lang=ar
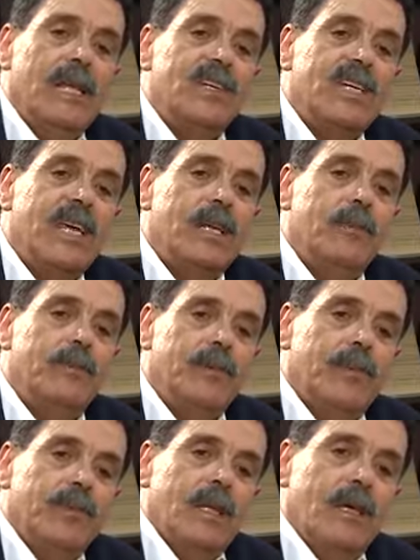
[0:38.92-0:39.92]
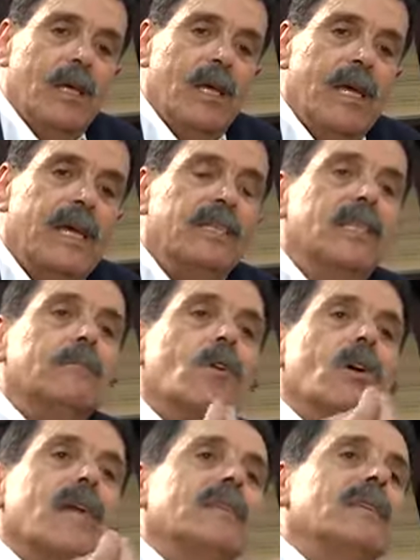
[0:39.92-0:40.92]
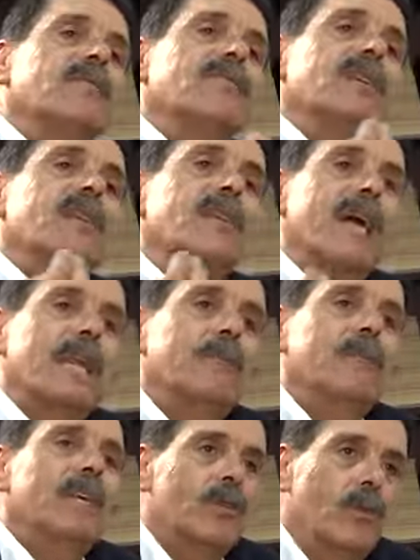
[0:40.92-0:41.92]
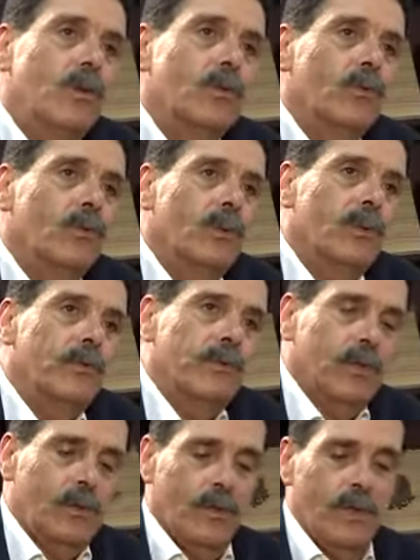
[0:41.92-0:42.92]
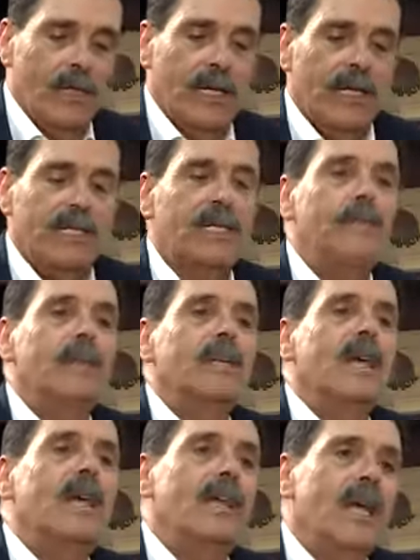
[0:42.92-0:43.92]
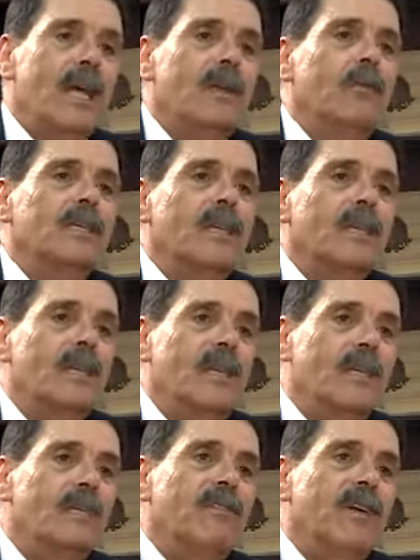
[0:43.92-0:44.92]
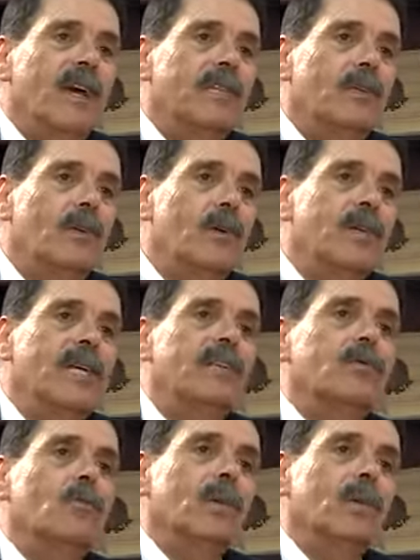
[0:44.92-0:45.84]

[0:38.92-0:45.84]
بالجانب الديمقراطي في النضال من اجل الحقوق. قلت لك احنا سميناها الهيئه الوطنيه للدفاع عن الحريات